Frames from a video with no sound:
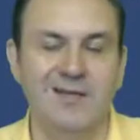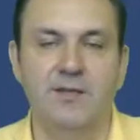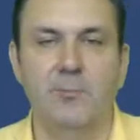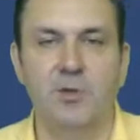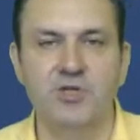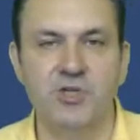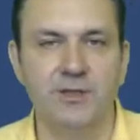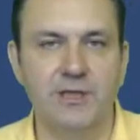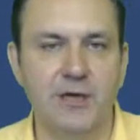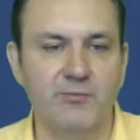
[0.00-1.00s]
На
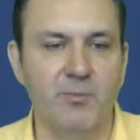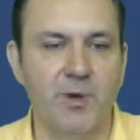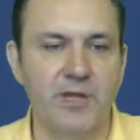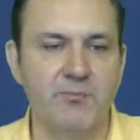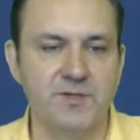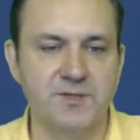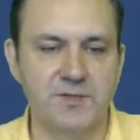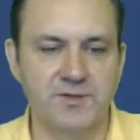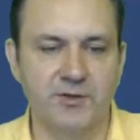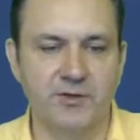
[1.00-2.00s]
площадке Автомайн
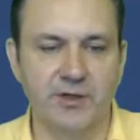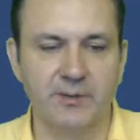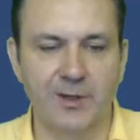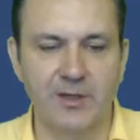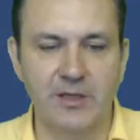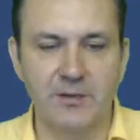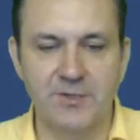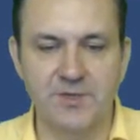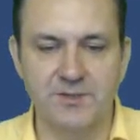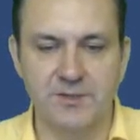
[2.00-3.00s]
Бизнес открыт пакет
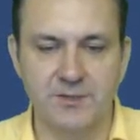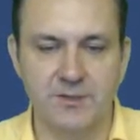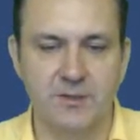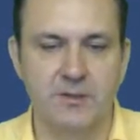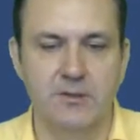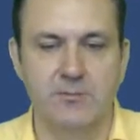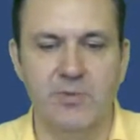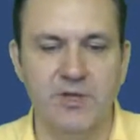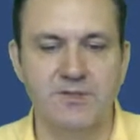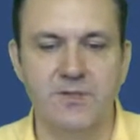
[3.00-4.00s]
«Бизнес»
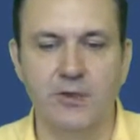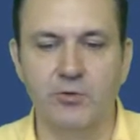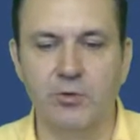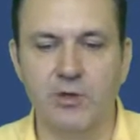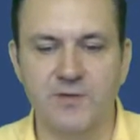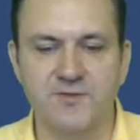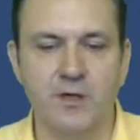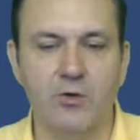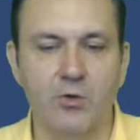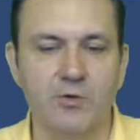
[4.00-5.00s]
50 долларов с
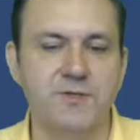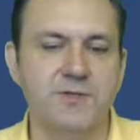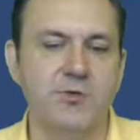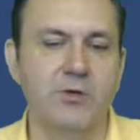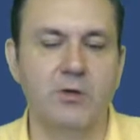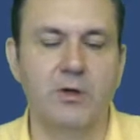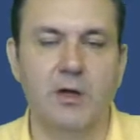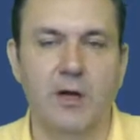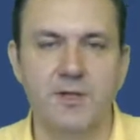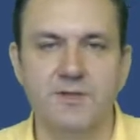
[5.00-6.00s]
доходностью
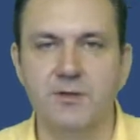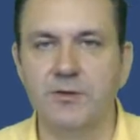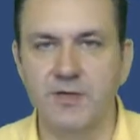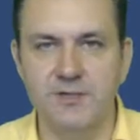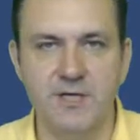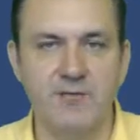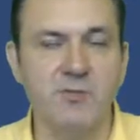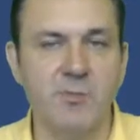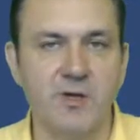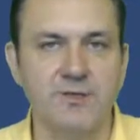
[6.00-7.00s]

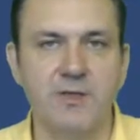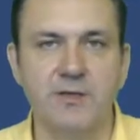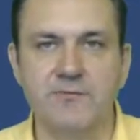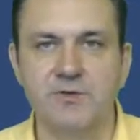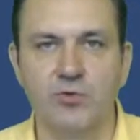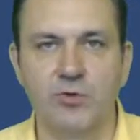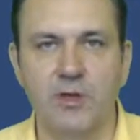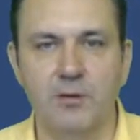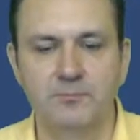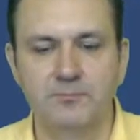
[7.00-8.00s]
1,9% в сутки.